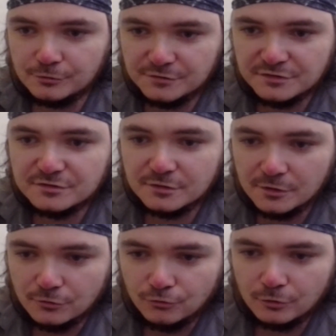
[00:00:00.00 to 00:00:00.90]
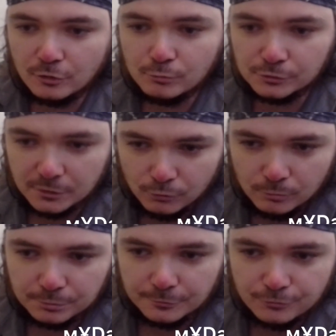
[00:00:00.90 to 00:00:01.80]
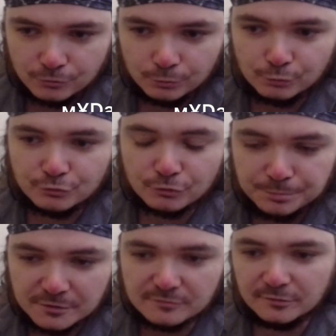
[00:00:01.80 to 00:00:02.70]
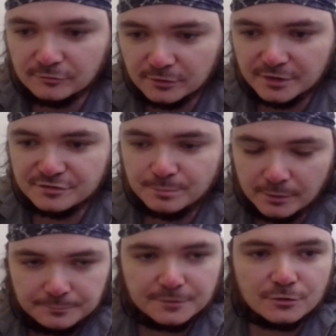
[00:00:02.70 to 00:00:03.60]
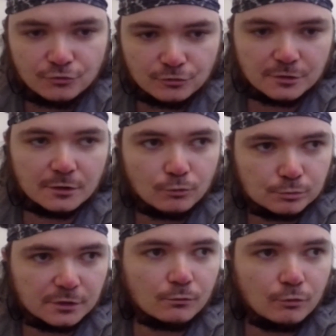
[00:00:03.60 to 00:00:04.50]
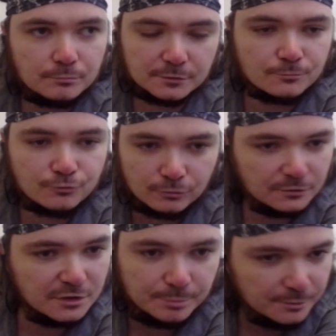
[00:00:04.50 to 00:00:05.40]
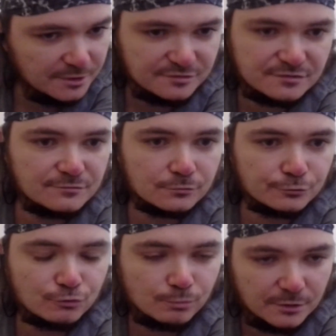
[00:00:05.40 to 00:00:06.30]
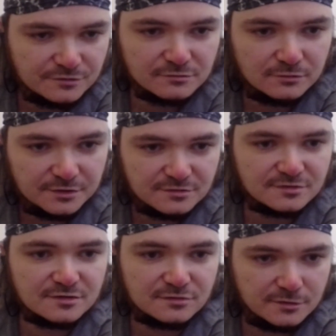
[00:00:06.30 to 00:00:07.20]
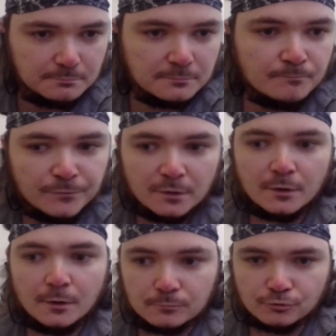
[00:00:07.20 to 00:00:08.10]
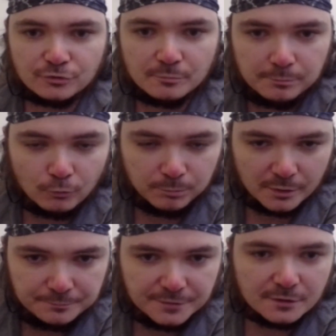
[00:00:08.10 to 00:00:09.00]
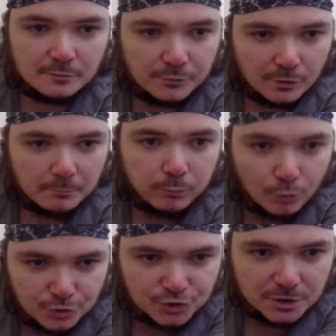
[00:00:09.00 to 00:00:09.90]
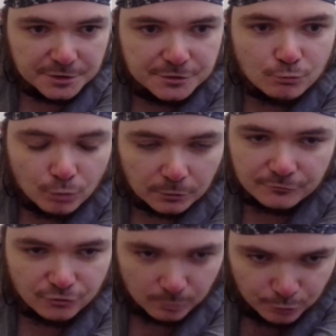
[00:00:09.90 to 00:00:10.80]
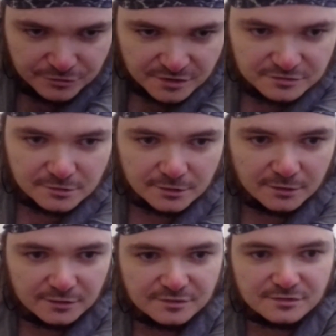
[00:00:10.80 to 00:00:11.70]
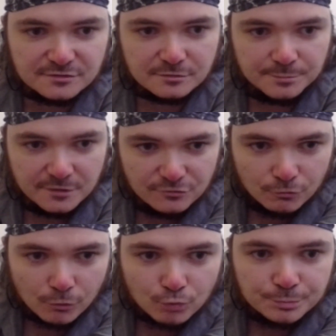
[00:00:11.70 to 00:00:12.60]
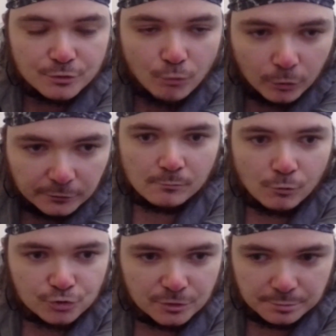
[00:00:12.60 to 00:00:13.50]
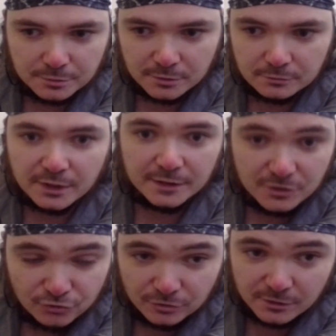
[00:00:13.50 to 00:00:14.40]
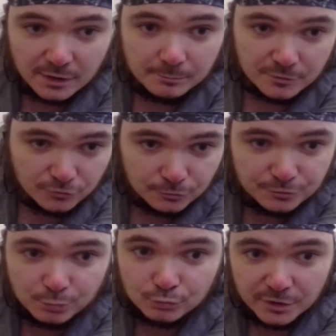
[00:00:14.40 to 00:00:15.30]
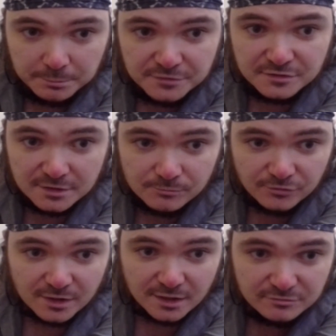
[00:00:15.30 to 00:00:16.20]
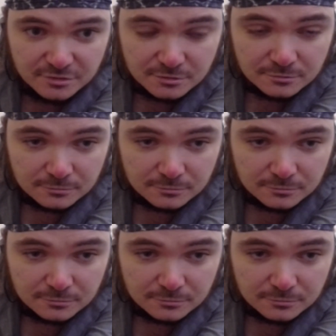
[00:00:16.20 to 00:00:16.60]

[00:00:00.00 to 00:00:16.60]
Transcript: Цезарь я считаю мудрым, потому что он узурпировал власть. Помпея считаю мудрым, потому что он не препятствовал узурпации власти Цезарем. Потому что у Помпея было больше легионов, чем у Цезаря. Когда Цезарь пересек Рубикон, можно было, конечно, да, пришлось бы утопить Рим в крови.